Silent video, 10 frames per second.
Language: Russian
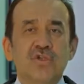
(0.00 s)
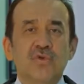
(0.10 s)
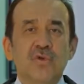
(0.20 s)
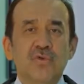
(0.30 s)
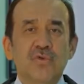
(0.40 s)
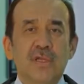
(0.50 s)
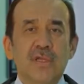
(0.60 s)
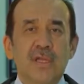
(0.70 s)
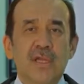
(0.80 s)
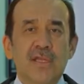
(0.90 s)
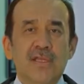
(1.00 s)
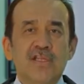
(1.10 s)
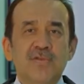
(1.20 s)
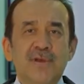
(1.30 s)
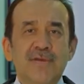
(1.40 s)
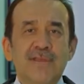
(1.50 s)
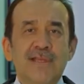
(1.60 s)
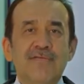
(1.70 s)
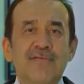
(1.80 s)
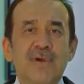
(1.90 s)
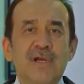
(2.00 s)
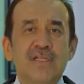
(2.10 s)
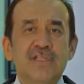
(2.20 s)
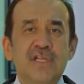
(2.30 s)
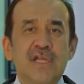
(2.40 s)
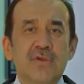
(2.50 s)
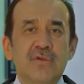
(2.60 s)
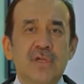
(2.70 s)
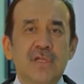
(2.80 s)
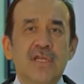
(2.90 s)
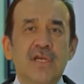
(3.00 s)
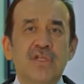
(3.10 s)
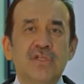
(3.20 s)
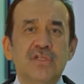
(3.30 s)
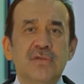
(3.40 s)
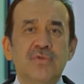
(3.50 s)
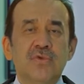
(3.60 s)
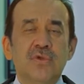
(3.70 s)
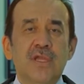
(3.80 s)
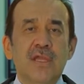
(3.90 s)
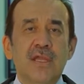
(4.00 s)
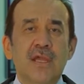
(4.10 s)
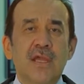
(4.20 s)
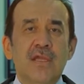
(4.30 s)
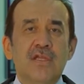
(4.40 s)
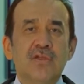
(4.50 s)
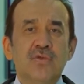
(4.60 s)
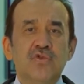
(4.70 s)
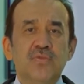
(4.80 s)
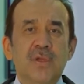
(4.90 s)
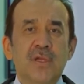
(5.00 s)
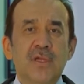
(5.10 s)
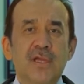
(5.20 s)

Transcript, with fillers: Дело расследуется под грифом «совершенно секретно» и службе.